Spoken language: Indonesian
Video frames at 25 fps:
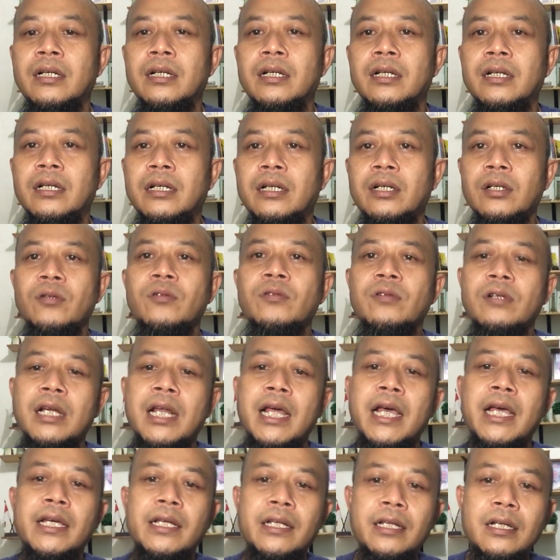uh, eh,
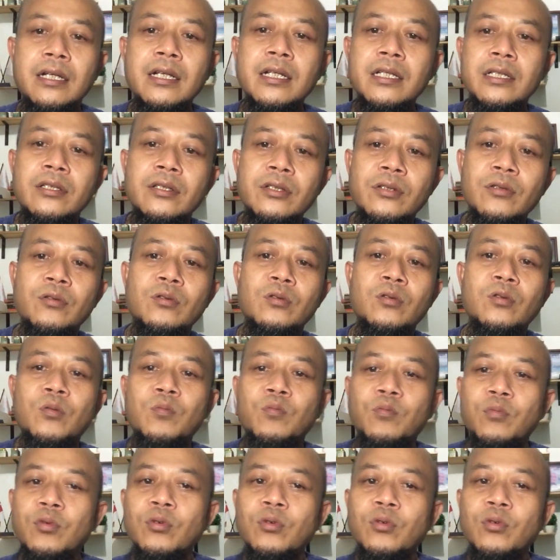lunglai, lesu,